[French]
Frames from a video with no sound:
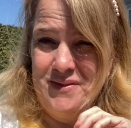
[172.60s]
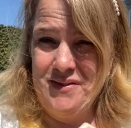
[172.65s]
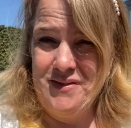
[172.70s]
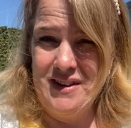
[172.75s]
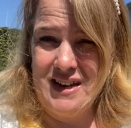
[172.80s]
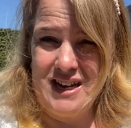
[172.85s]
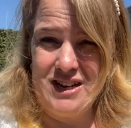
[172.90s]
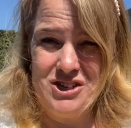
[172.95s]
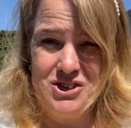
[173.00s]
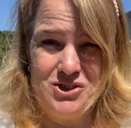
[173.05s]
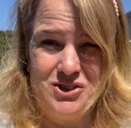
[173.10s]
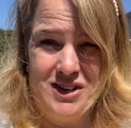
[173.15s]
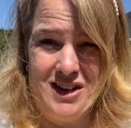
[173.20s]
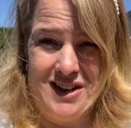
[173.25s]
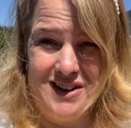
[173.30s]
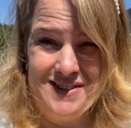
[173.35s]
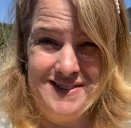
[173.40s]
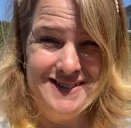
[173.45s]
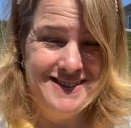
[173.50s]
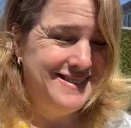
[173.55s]
fait que là, je suis
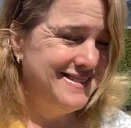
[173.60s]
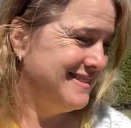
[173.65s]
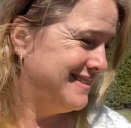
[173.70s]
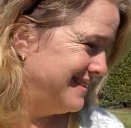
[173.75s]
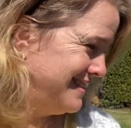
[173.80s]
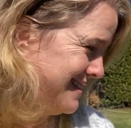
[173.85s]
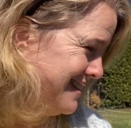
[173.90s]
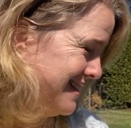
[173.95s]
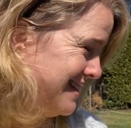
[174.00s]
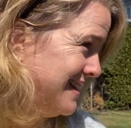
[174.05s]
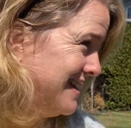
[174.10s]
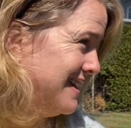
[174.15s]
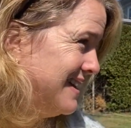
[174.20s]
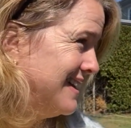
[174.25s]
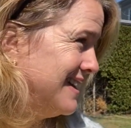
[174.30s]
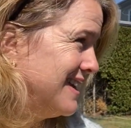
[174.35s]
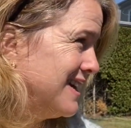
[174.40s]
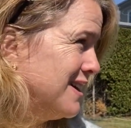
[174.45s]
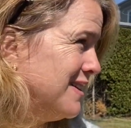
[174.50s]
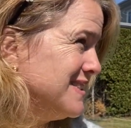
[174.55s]
dehors.
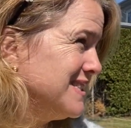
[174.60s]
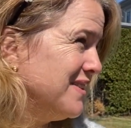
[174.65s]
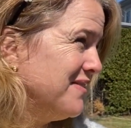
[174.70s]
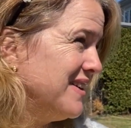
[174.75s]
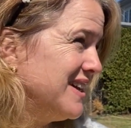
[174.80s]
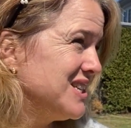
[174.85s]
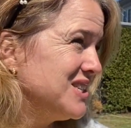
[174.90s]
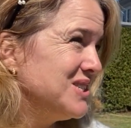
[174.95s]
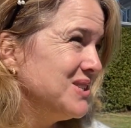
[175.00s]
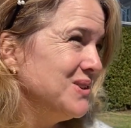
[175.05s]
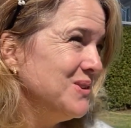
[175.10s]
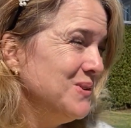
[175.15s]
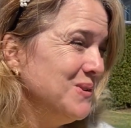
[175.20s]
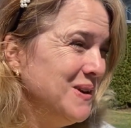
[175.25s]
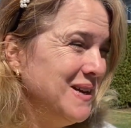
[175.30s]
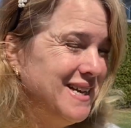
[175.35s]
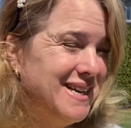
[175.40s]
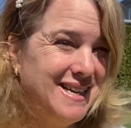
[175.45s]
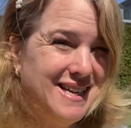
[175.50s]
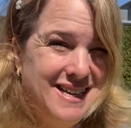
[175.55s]
Quand ça fait chaud,
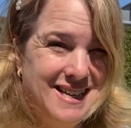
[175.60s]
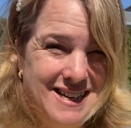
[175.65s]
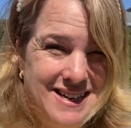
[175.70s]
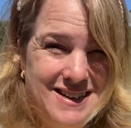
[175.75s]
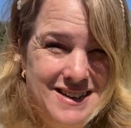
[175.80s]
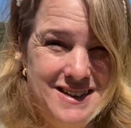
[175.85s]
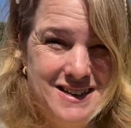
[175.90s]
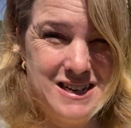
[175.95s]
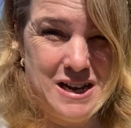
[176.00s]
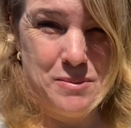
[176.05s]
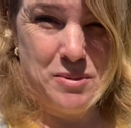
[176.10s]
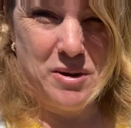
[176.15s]
là, j'en